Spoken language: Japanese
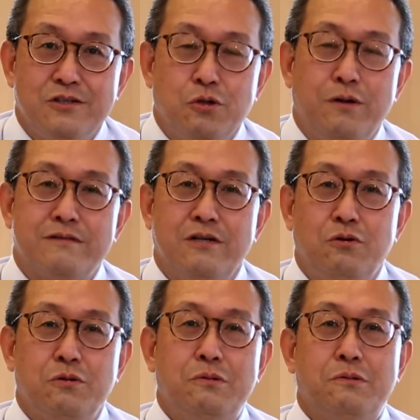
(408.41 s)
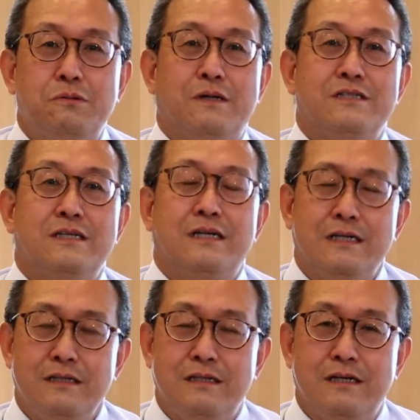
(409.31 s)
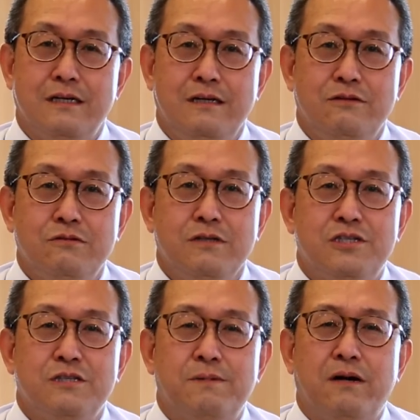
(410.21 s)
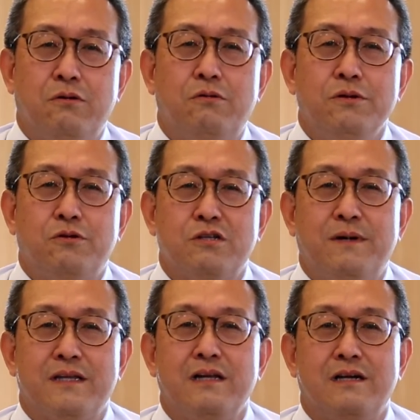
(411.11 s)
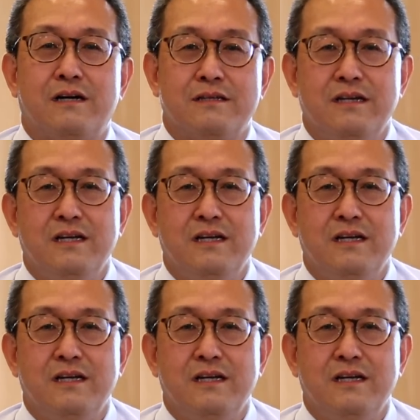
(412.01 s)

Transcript: 小学生の男の子たちが大体言う一番多い言葉は何か「